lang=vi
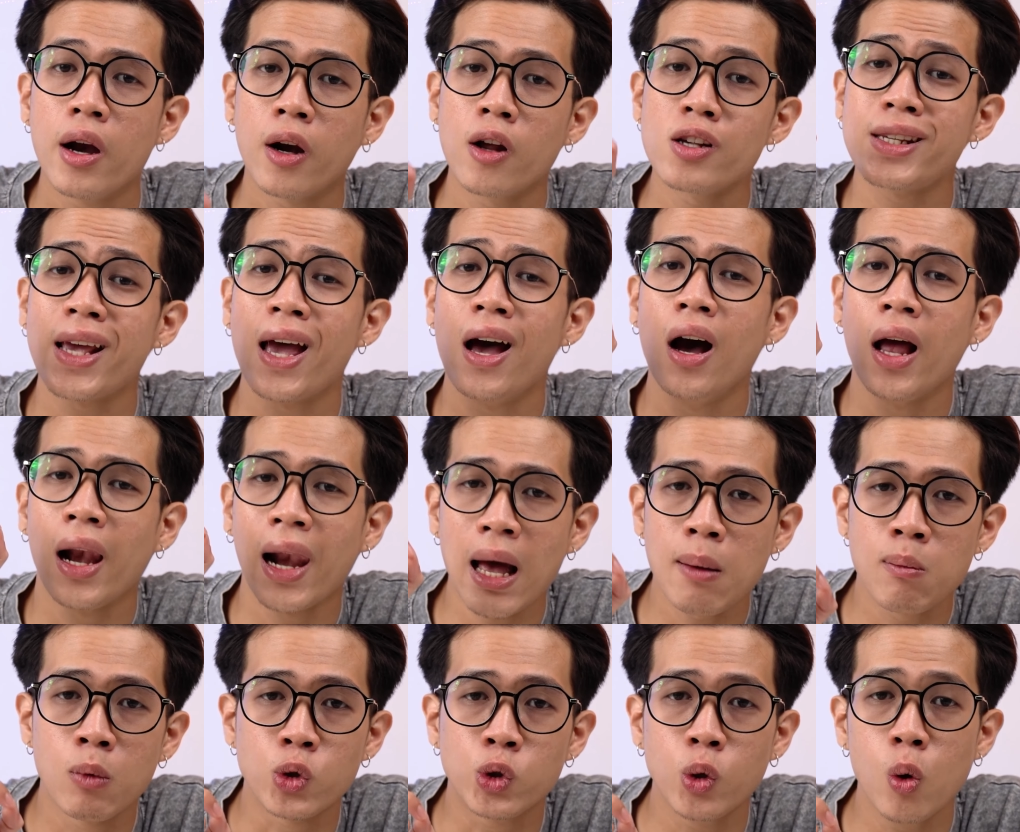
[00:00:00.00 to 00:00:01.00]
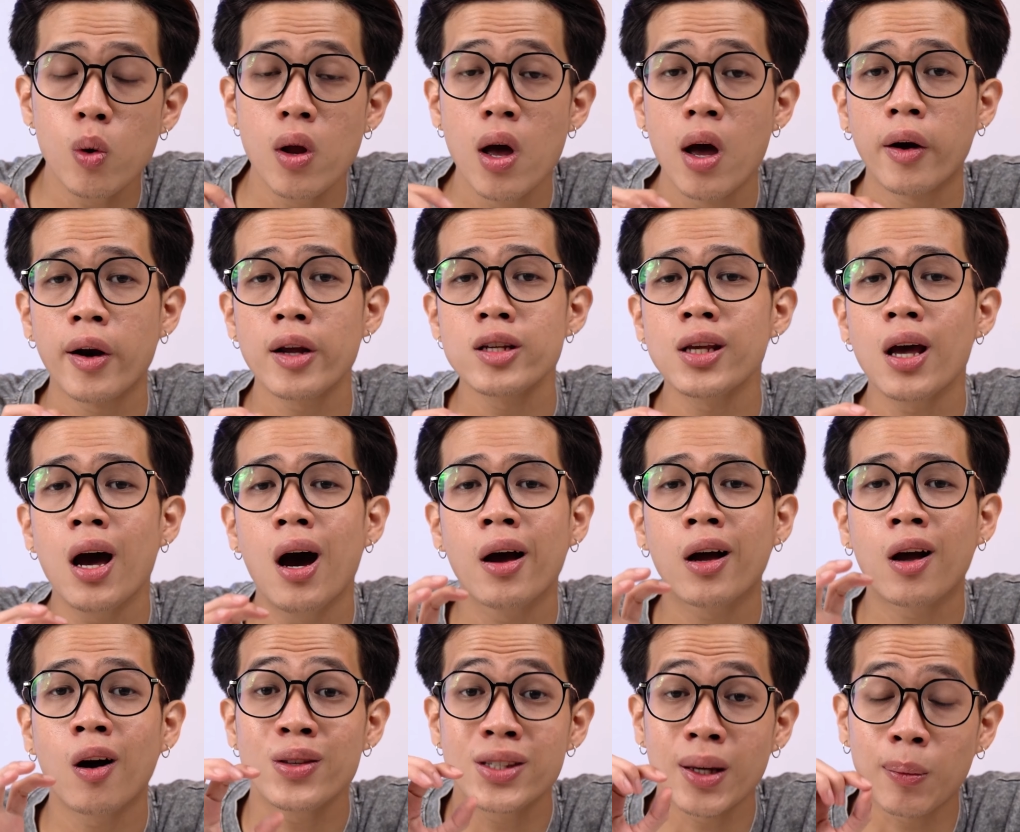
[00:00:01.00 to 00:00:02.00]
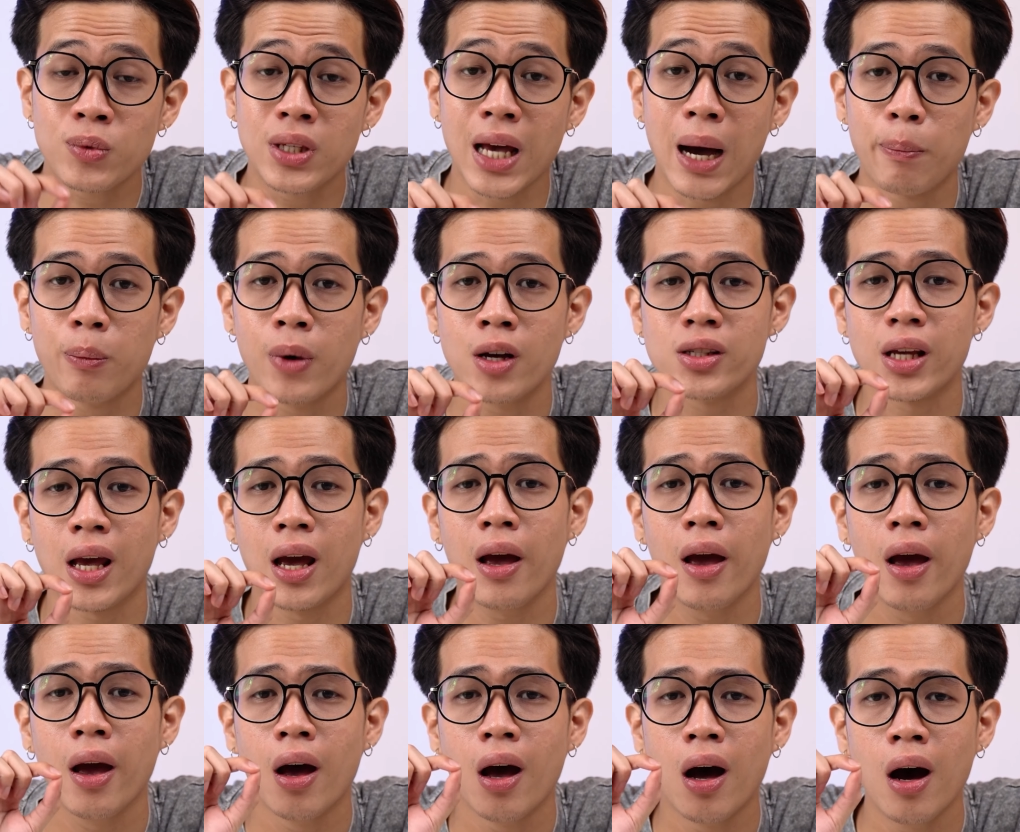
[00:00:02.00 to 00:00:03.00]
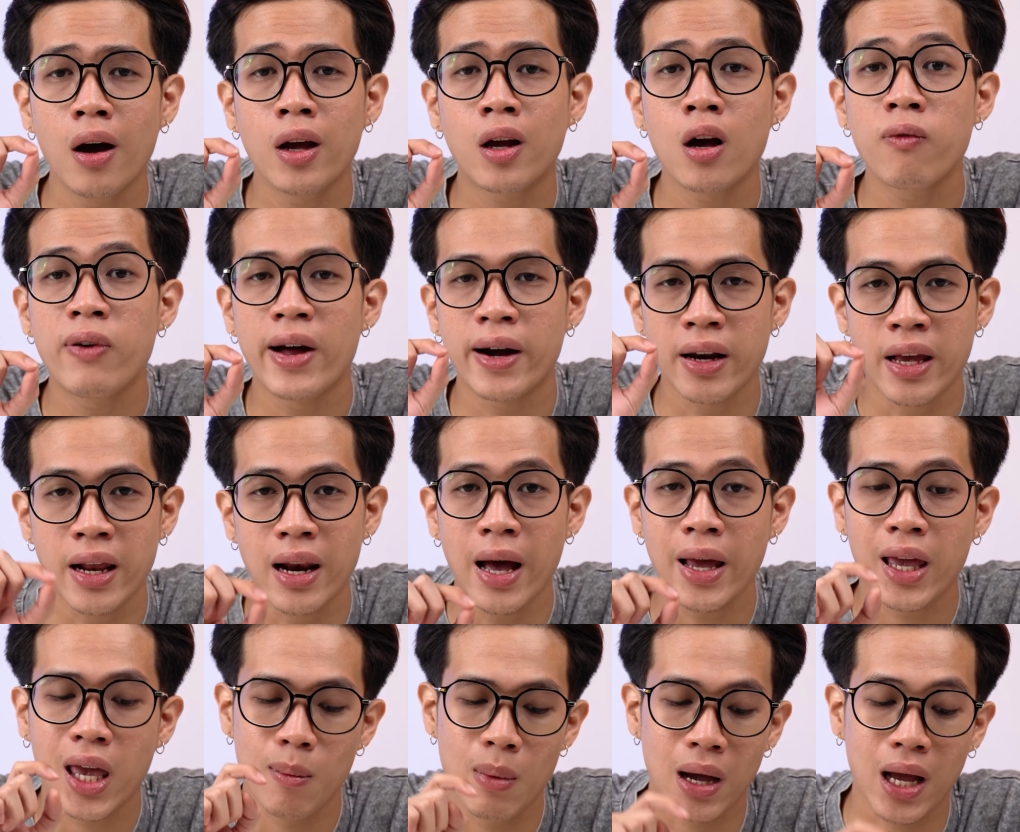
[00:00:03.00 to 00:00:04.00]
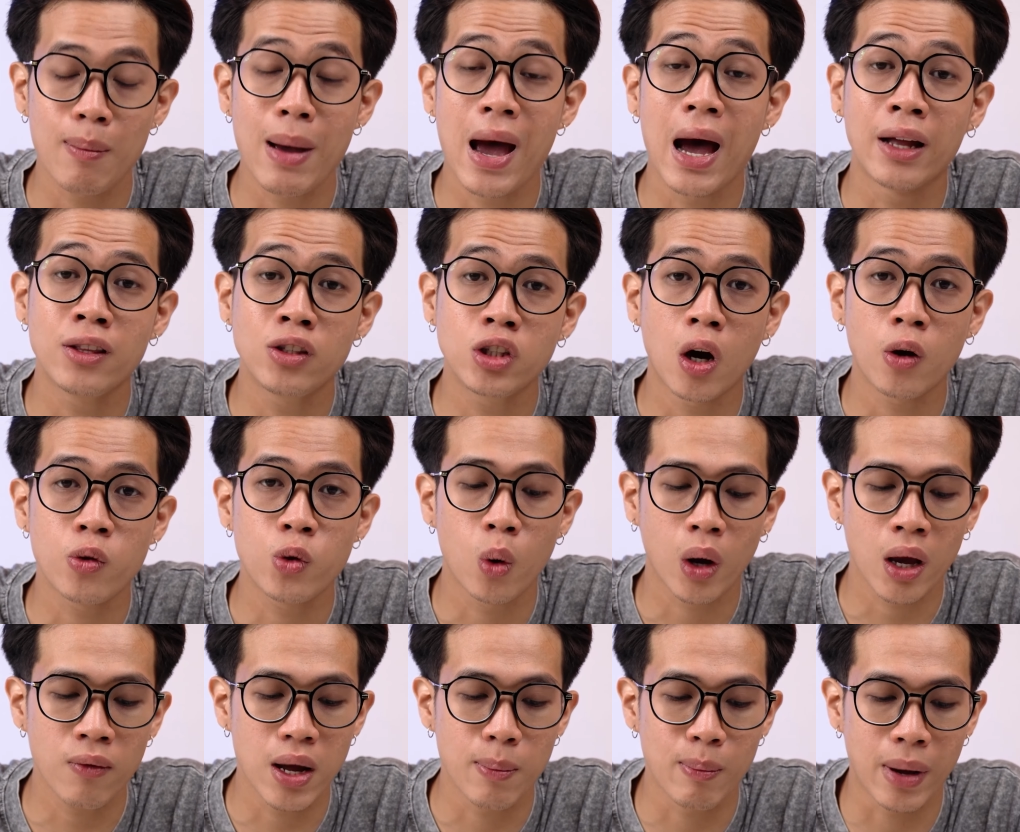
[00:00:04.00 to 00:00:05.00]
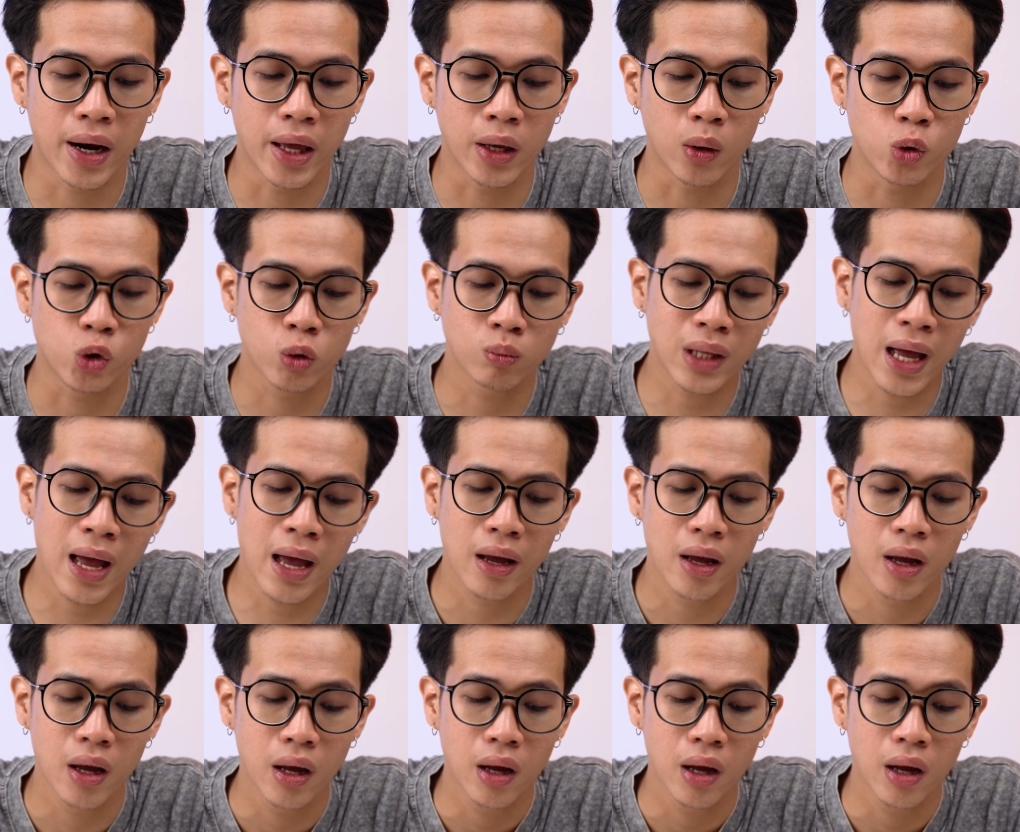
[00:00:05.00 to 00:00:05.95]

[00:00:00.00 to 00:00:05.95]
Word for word: Nó sẽ hơi lắc một chút, nó sẽ hơi có chập chập, nó sẽ hơi có phần delay khi mà các bạn ấn chọn vô cái phần màn hình của chúng ta.